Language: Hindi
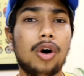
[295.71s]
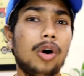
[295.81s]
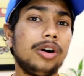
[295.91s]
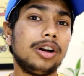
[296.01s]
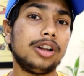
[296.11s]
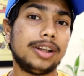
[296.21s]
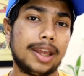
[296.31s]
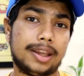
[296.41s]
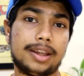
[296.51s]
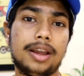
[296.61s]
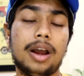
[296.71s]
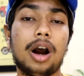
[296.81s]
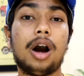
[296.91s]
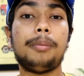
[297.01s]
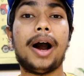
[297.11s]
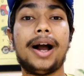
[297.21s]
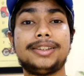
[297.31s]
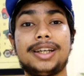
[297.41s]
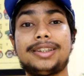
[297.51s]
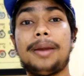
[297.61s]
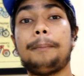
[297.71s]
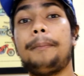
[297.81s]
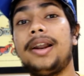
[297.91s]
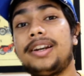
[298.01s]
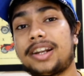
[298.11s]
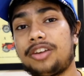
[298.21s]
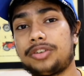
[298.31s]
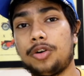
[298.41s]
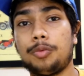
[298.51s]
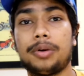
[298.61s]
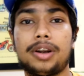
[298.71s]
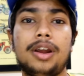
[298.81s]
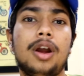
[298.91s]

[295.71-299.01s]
और नहीं अब आ जाते हैं बेल ड्राइव के ऊपर